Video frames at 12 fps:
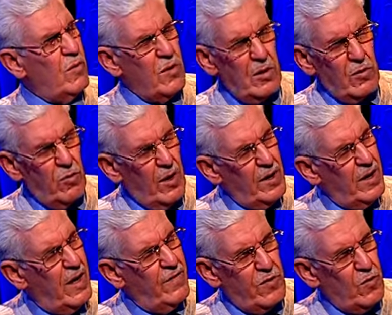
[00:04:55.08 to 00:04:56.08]

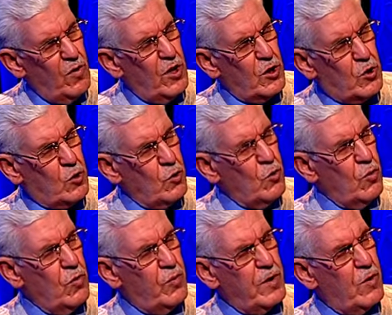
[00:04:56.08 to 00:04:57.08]
اخواننا في واد
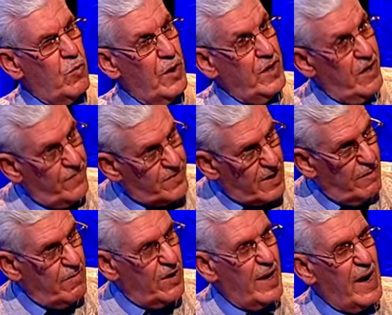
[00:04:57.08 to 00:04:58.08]
سوف اخواننا في
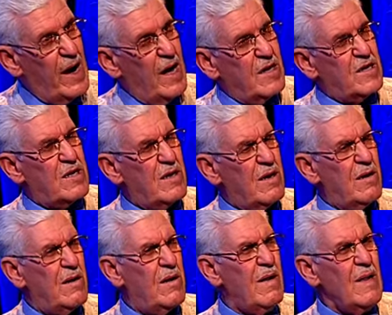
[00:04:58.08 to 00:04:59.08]
تمنراس الصحراء آه، عموما